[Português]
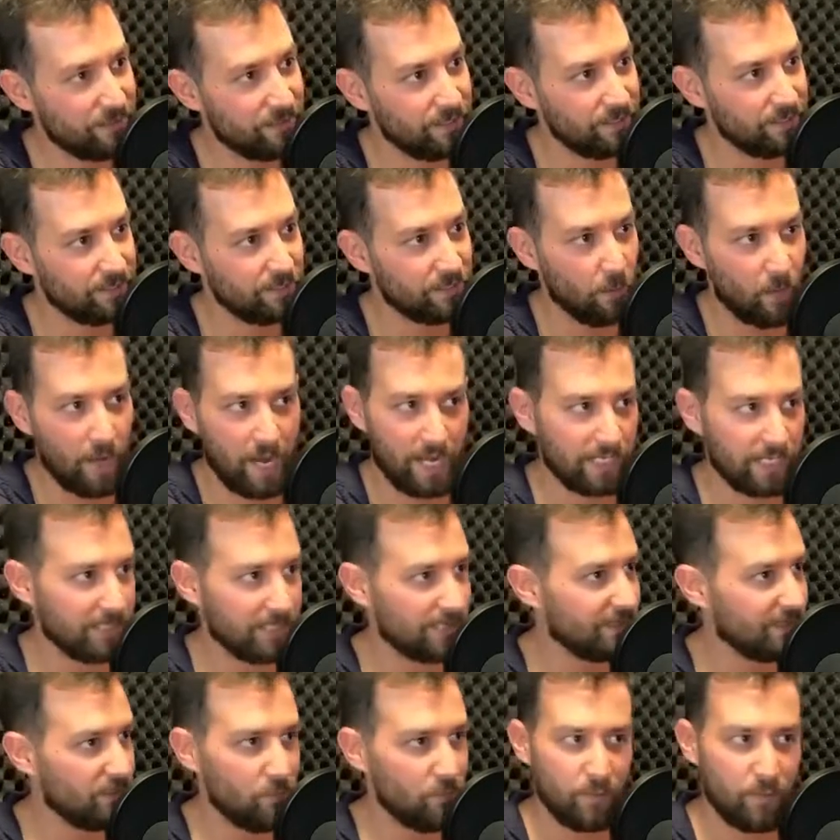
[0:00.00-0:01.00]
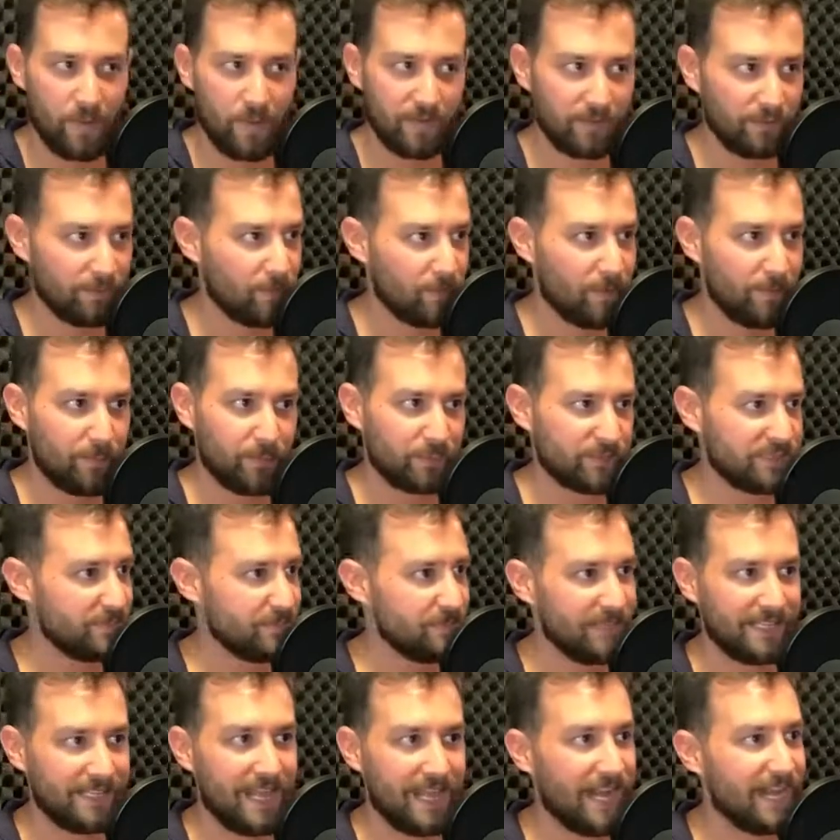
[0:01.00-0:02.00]
Então ela hum. deu uhum. uma, uma
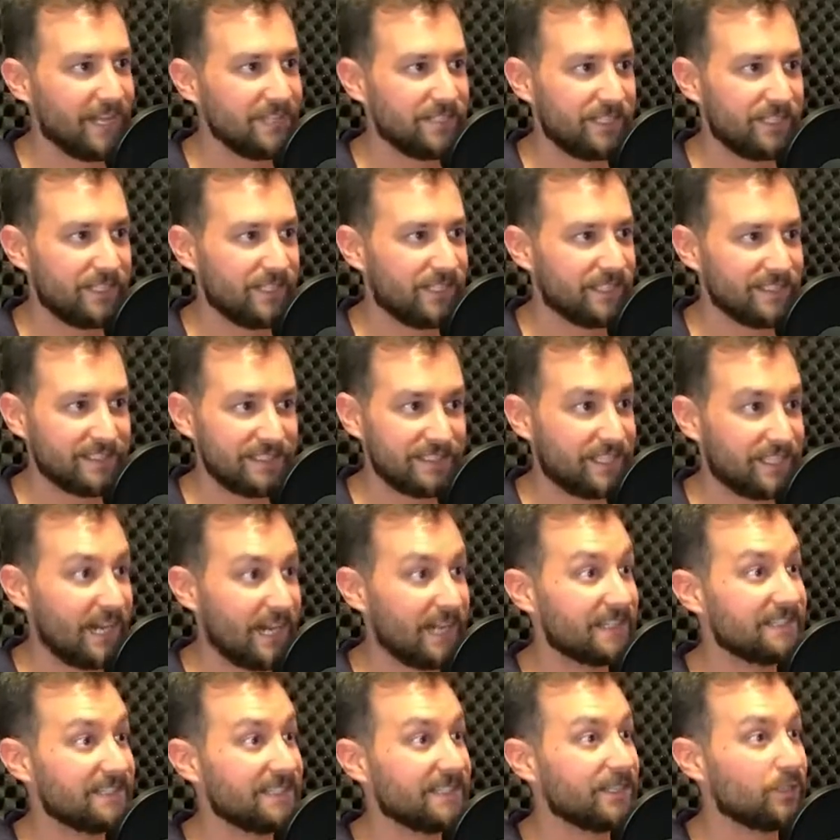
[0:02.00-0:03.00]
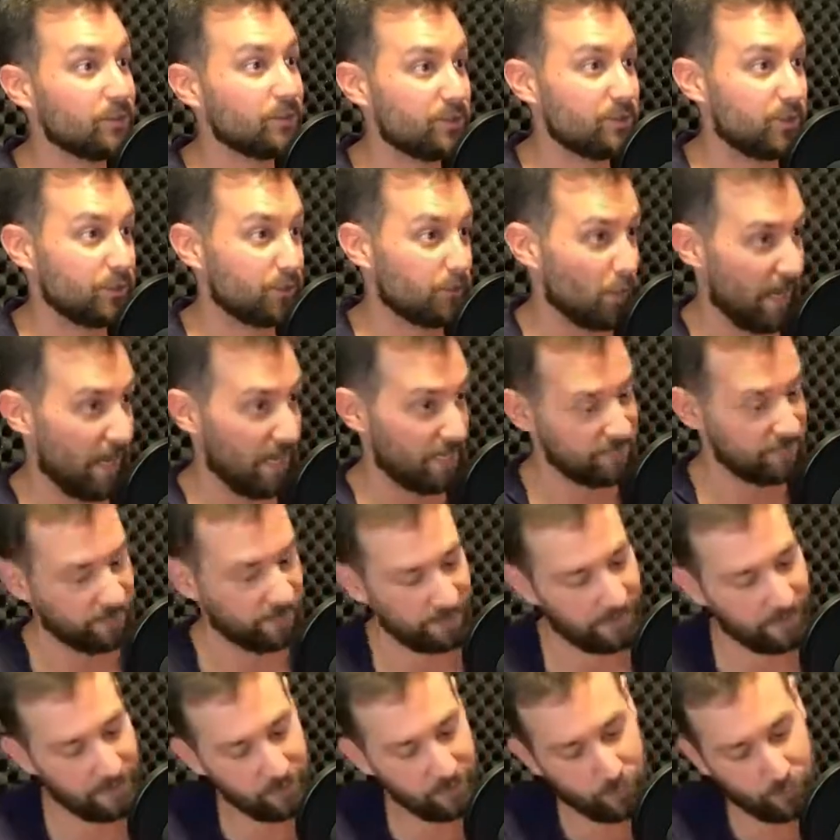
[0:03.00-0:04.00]
proximidade que esses caras ainda não tinham. Tipo, é
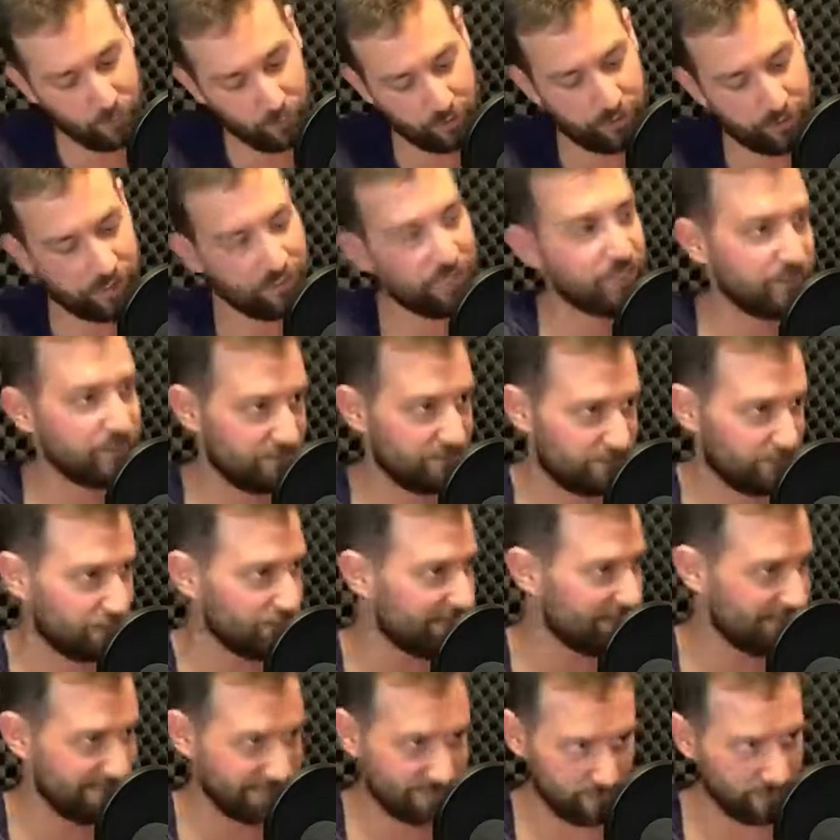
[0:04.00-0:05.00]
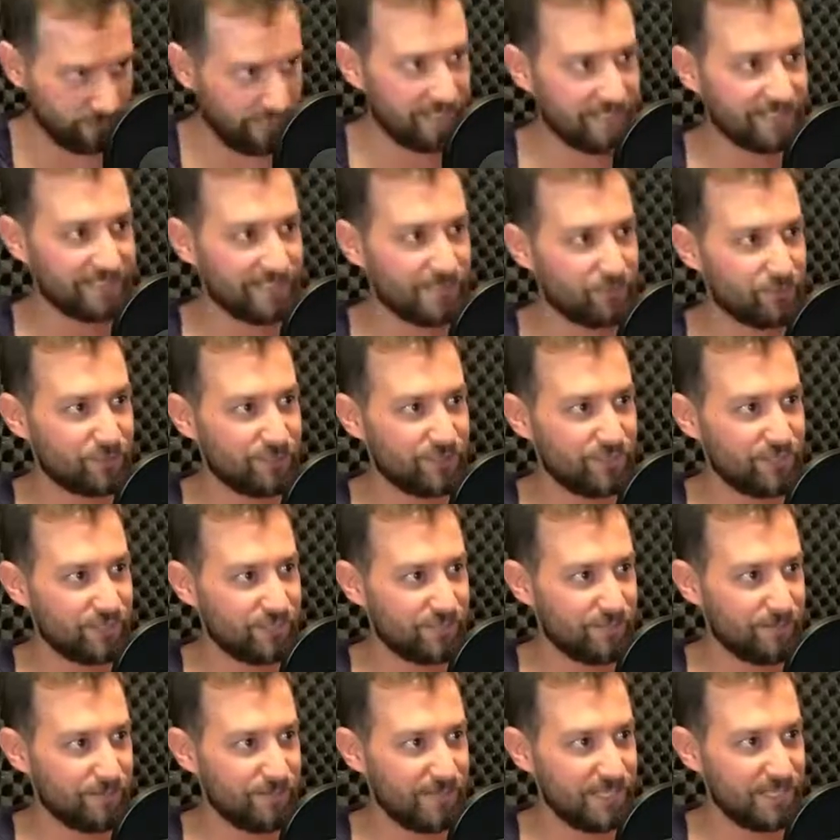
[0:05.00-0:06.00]
diferente hoje, que a gente falou, são 10 anos uhum.
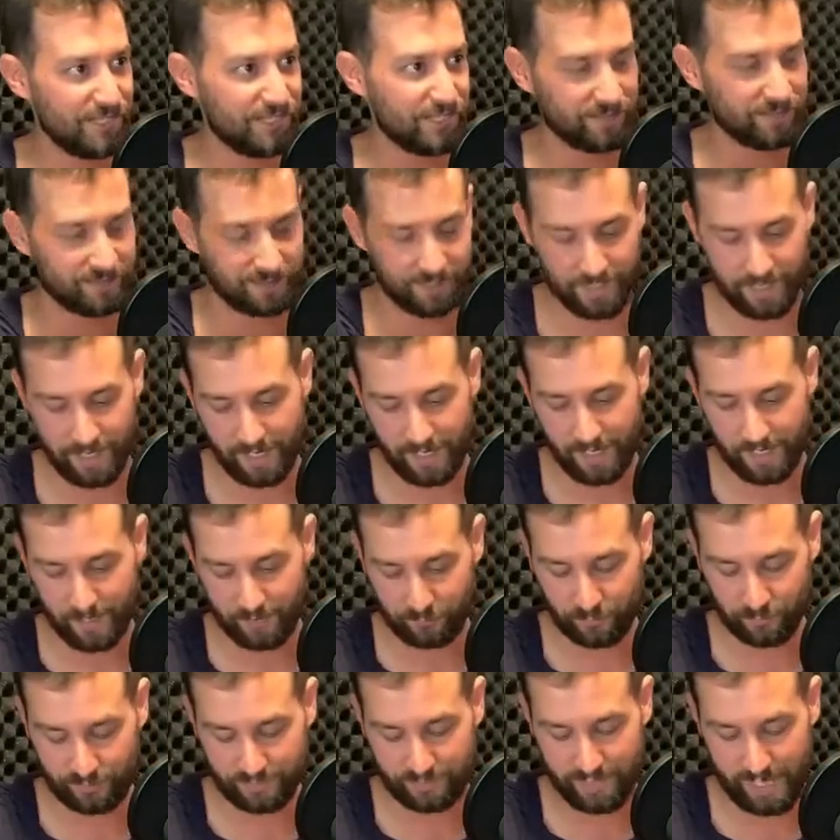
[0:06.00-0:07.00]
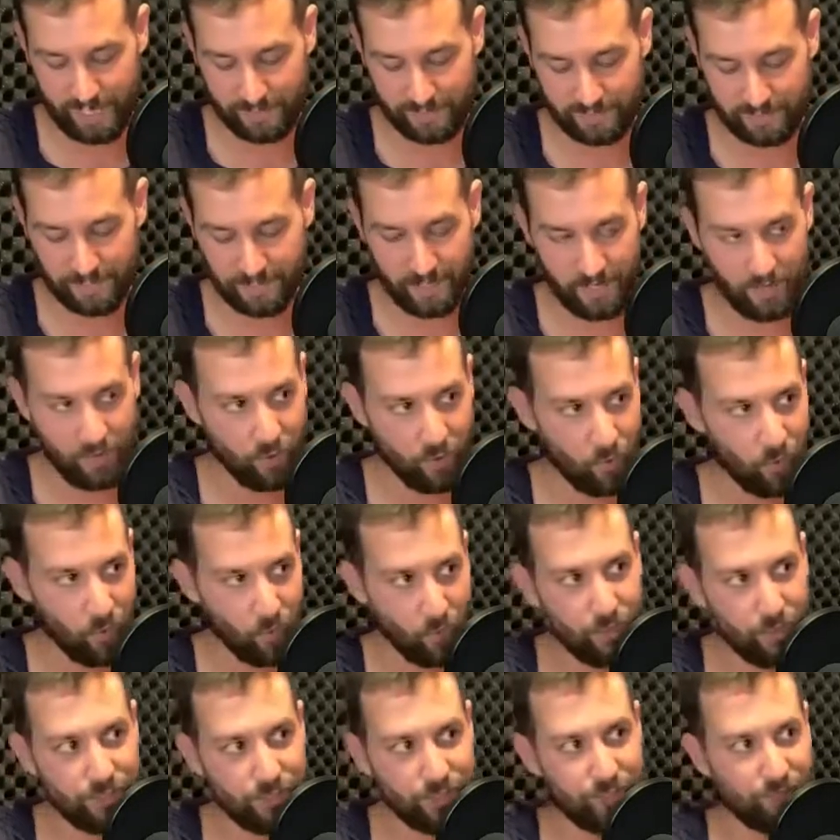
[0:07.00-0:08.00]
de, de mídias sociais.
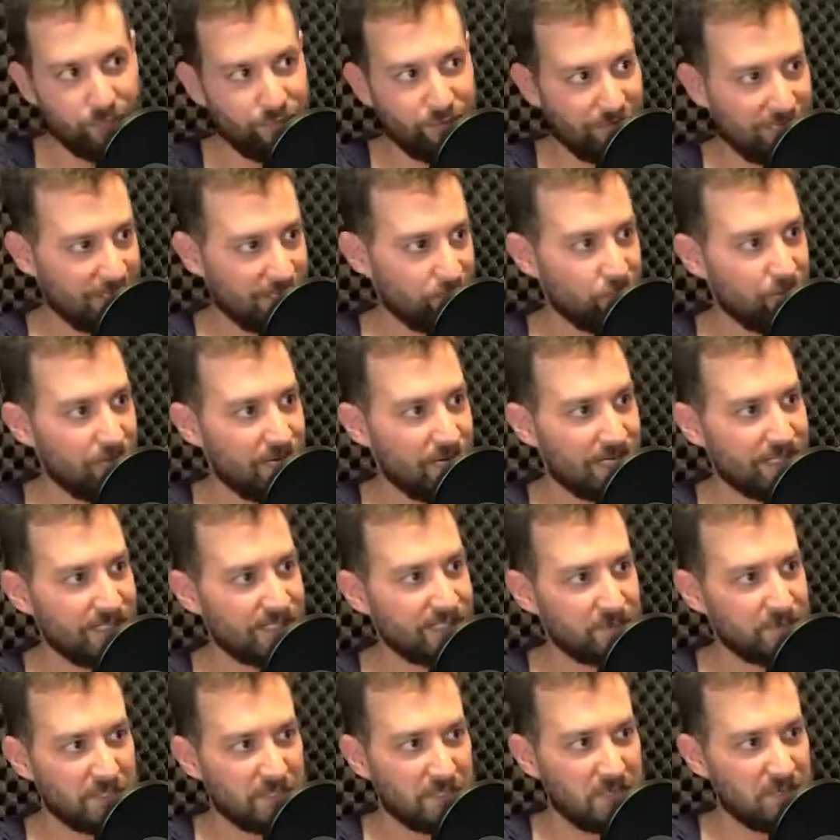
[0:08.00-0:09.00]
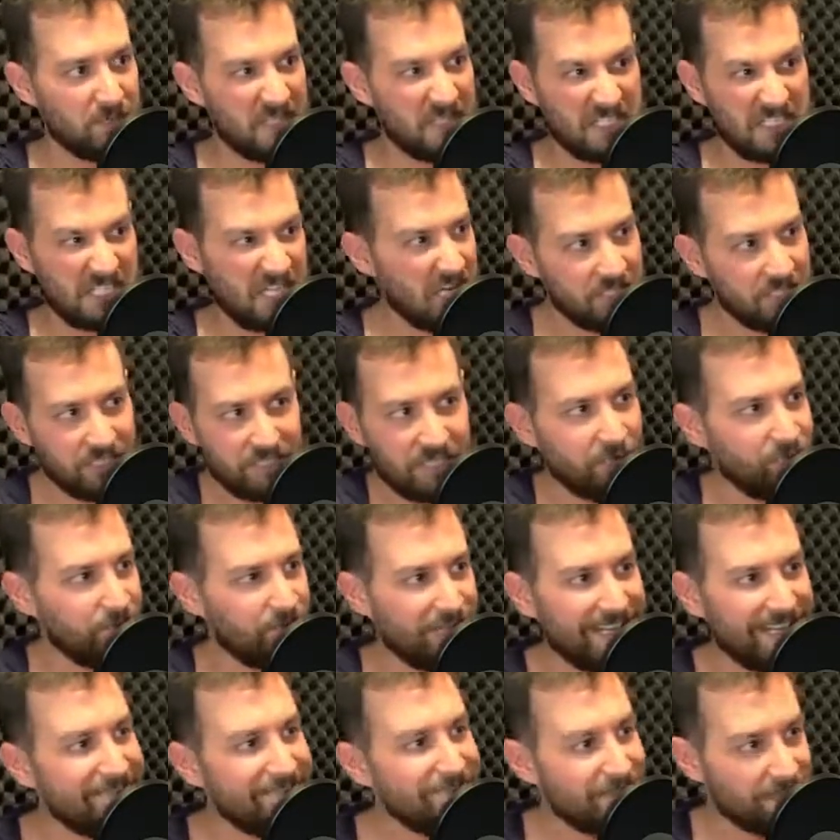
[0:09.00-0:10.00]
Hoje eu falar com um cara desse mandar uma mensagem, ele não
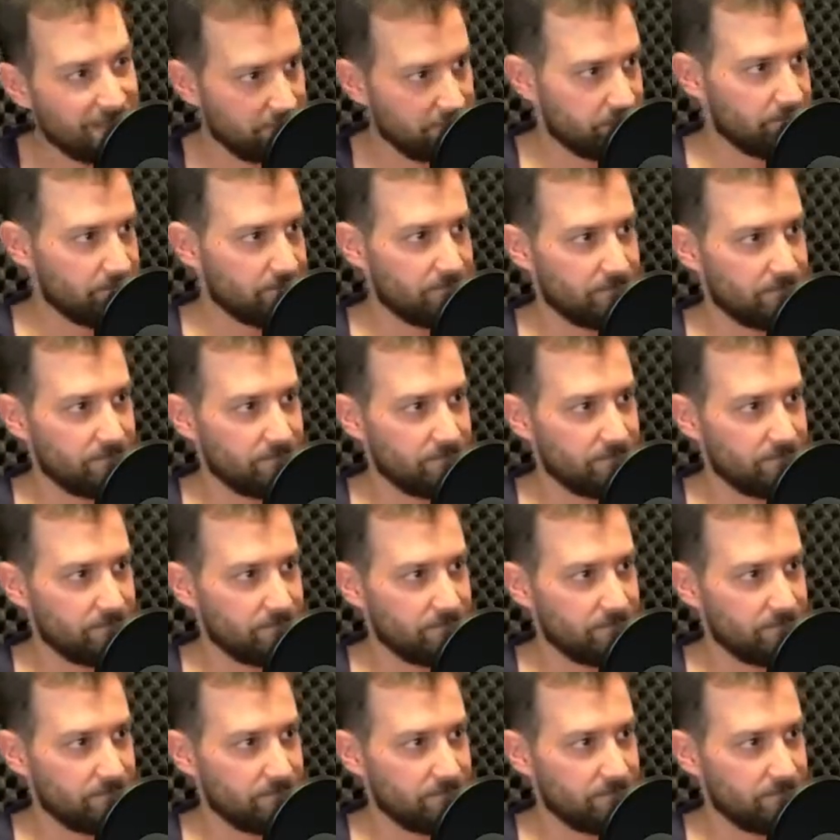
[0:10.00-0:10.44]
vai nem ver.